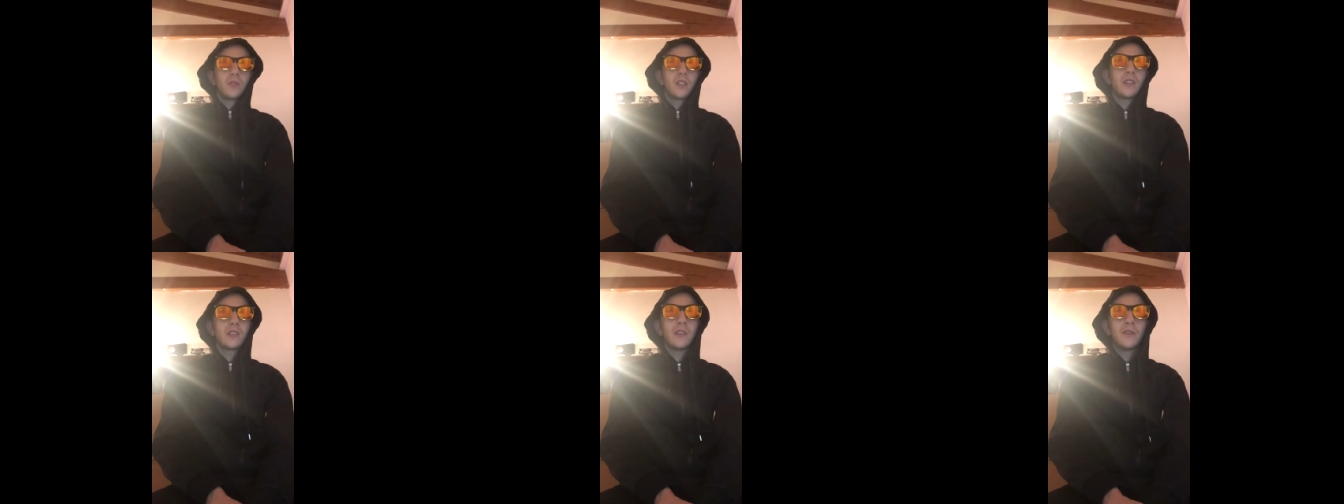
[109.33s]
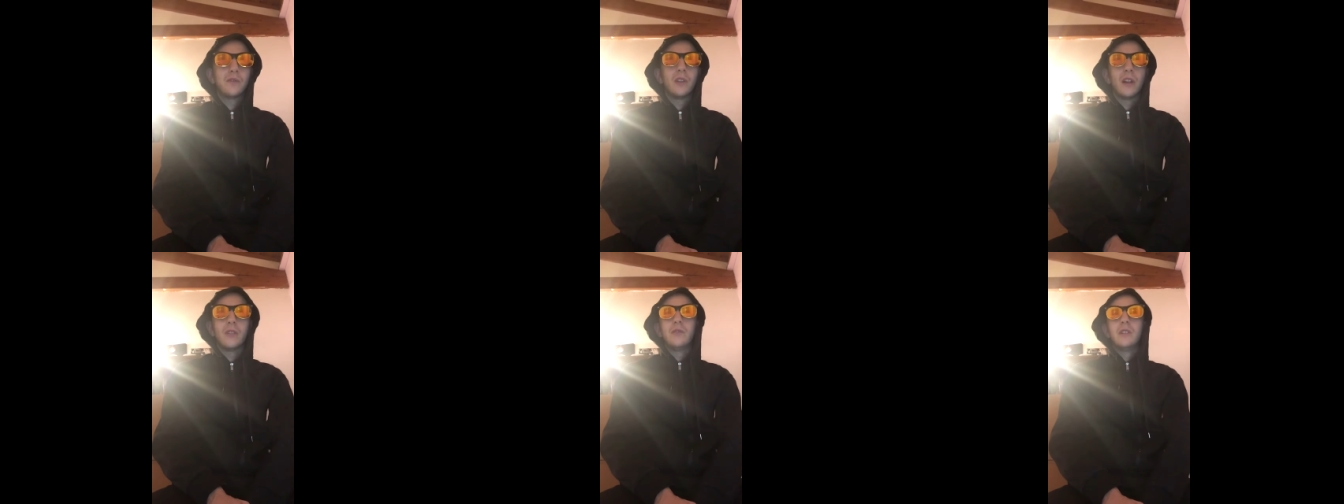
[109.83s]
Qu'est-ce qu'il fout
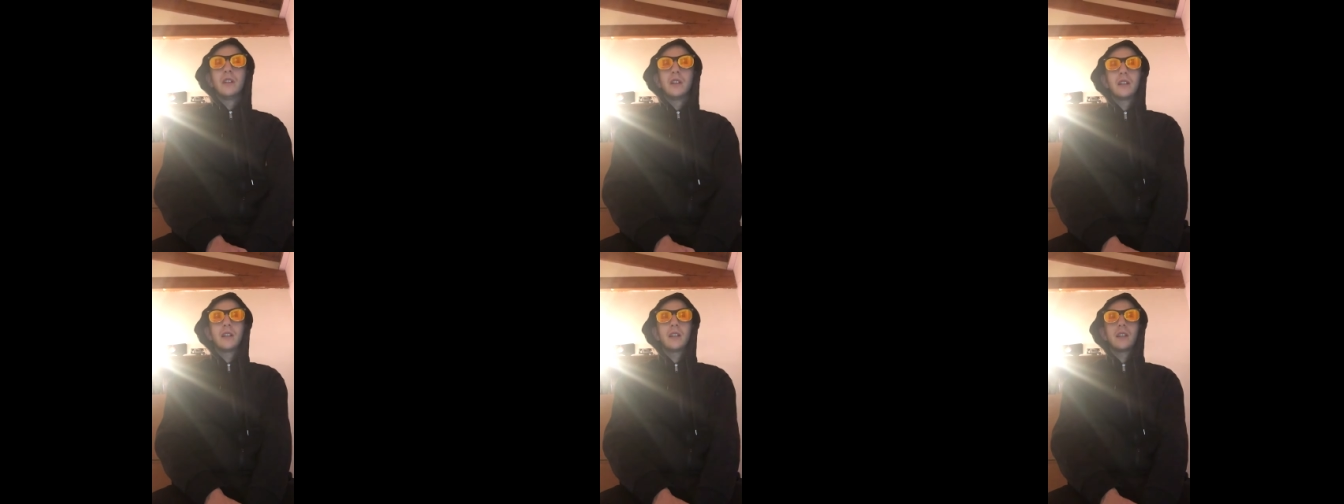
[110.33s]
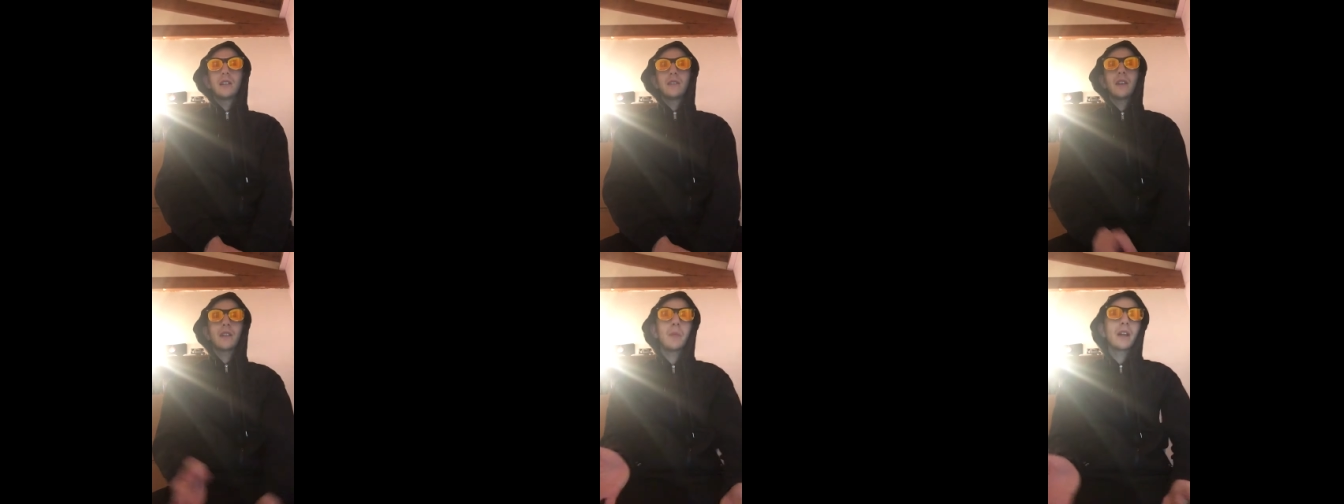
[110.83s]
là, lui
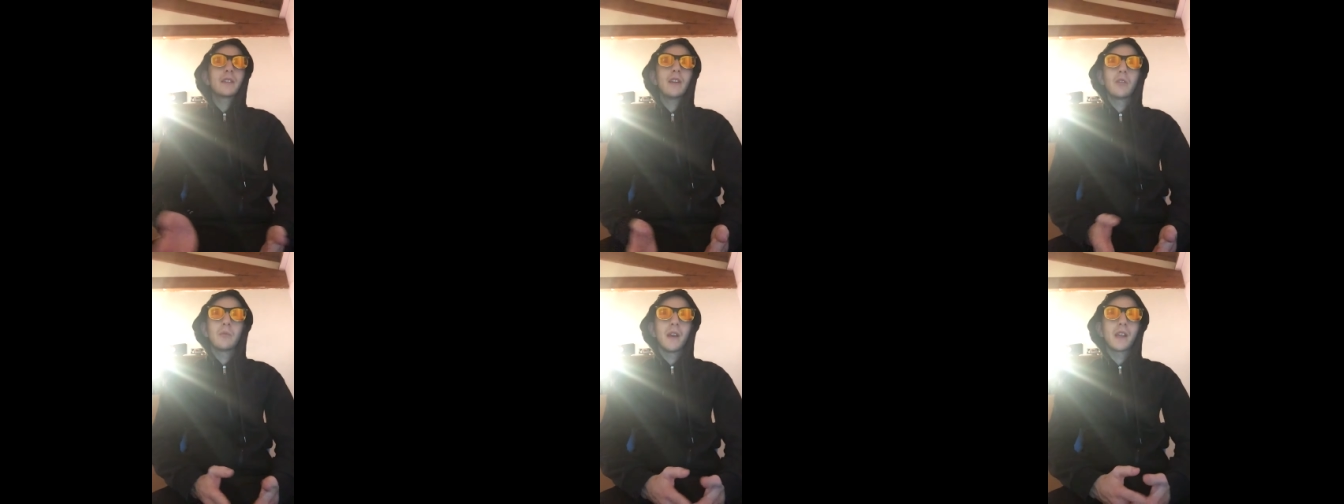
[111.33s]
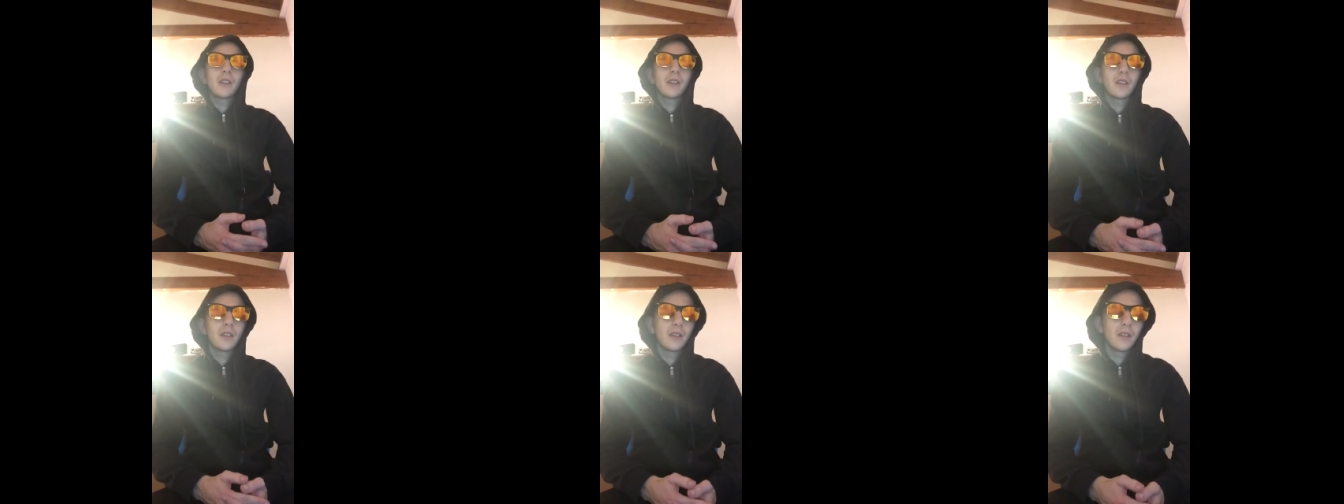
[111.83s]
T'as SmackDown, mec.
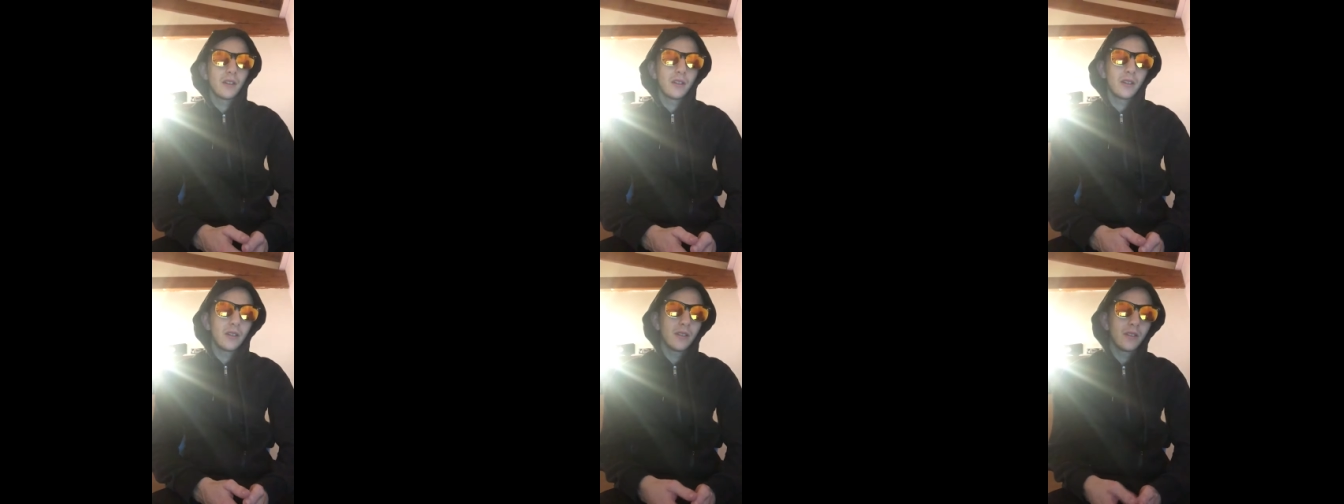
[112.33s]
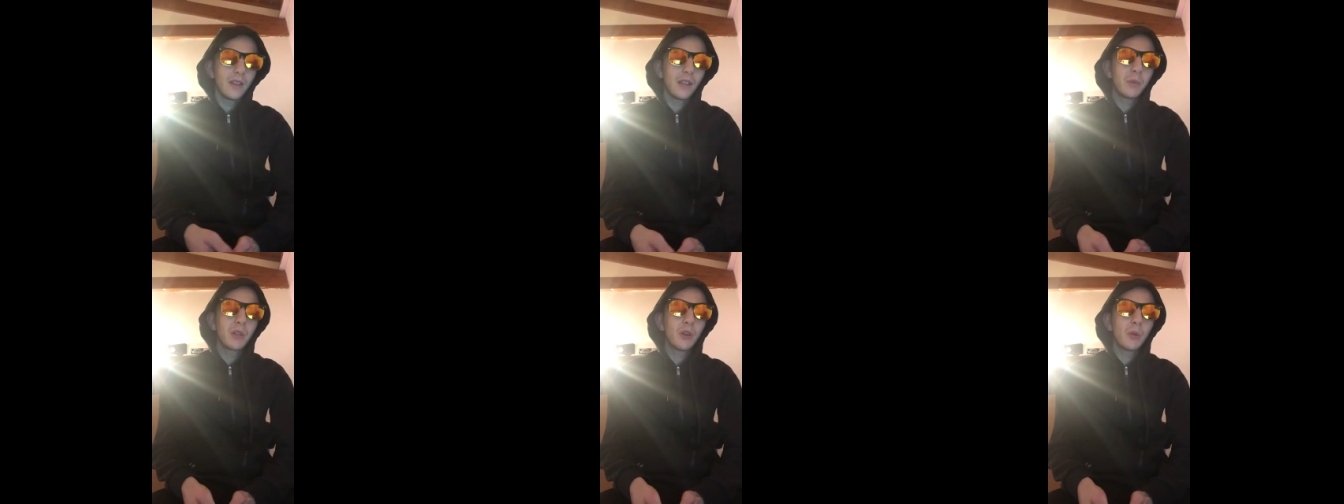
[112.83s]

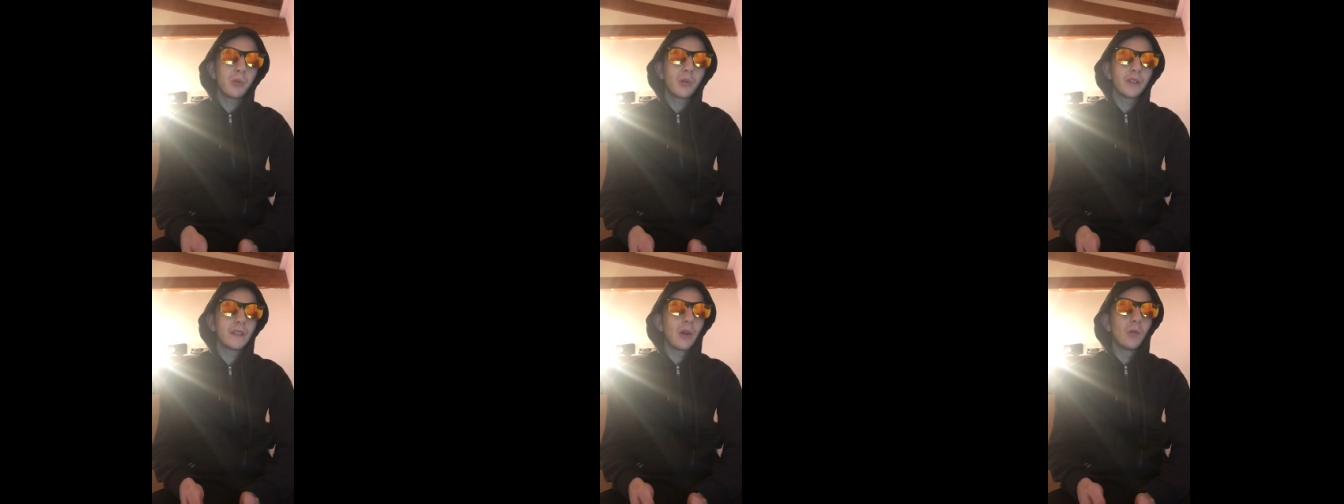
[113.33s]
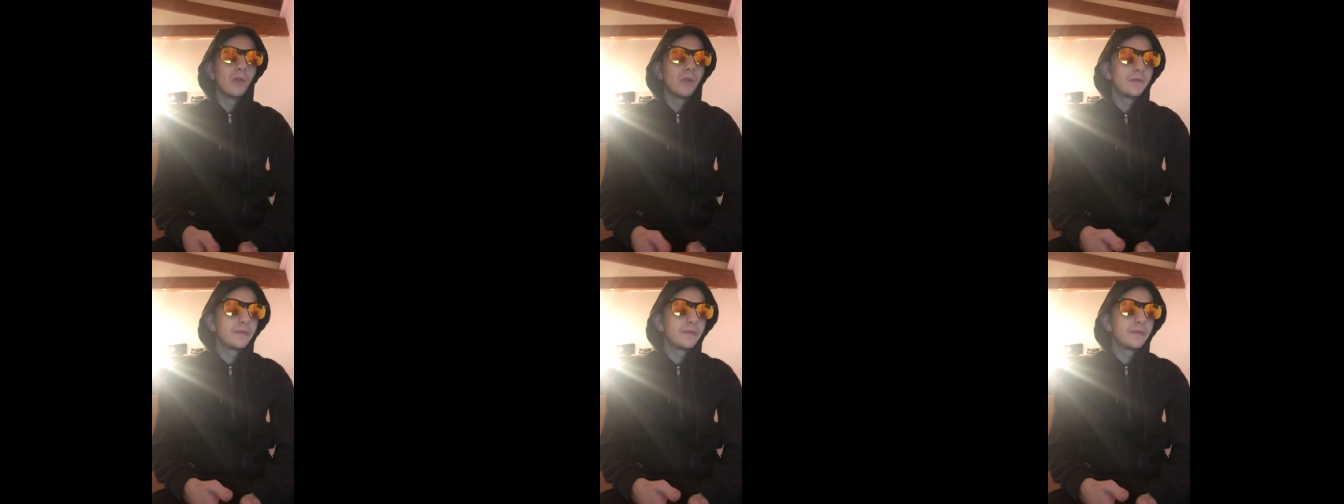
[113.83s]
Explique-toi pourquoi t'as roux.